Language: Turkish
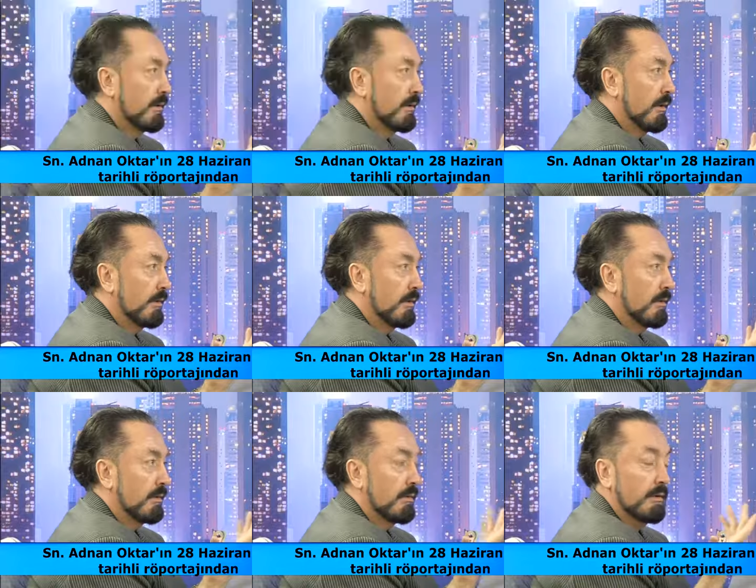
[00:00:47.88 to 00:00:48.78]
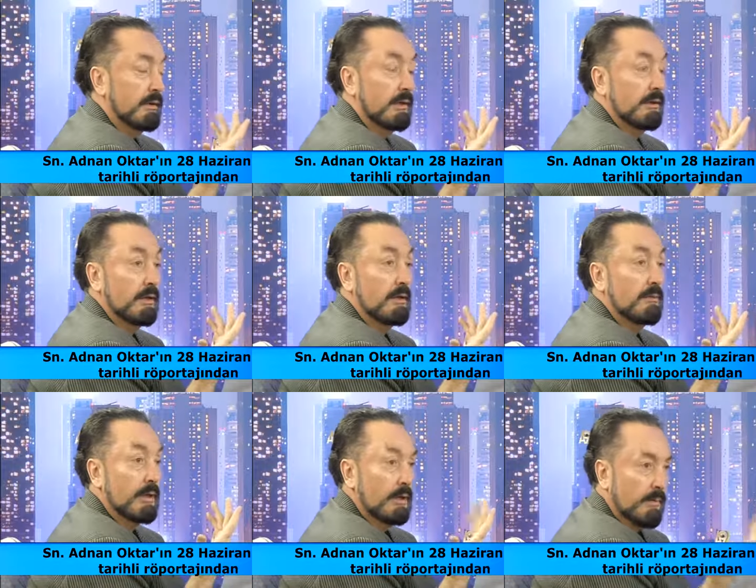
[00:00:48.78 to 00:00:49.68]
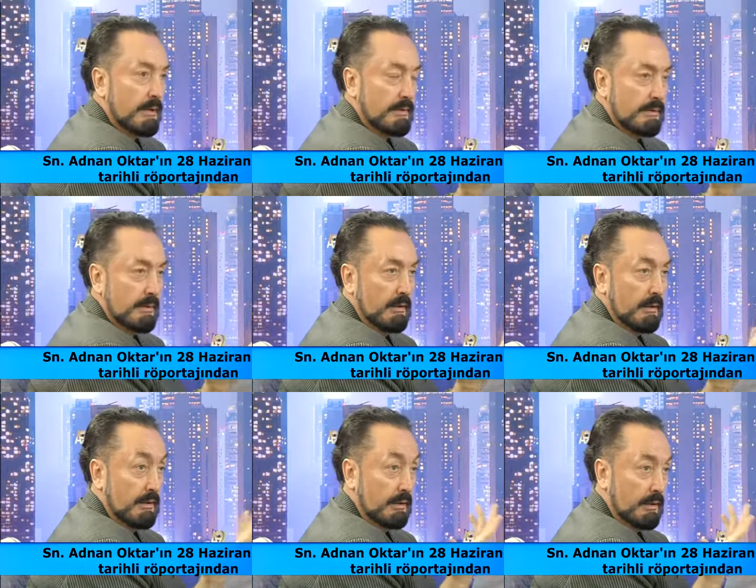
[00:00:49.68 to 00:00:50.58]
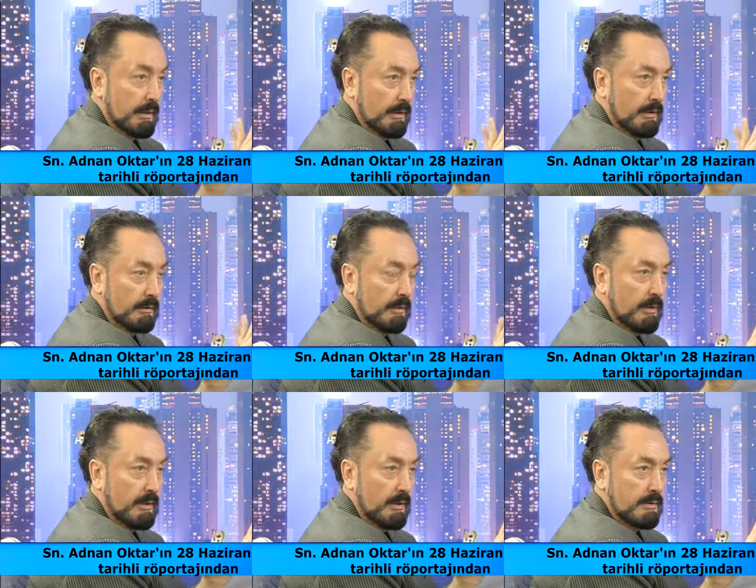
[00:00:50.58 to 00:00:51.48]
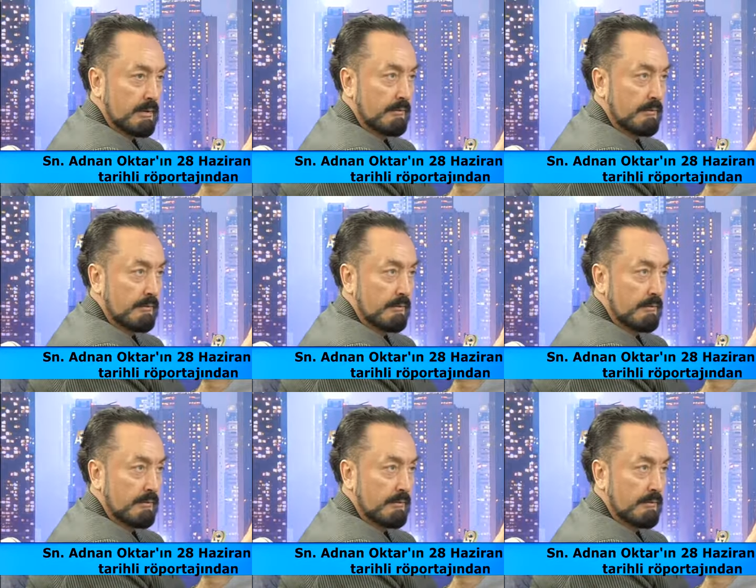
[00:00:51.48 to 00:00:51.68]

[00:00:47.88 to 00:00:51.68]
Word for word: Allah yanlarına bırakmaz hatal bir hareket yaparlarsa.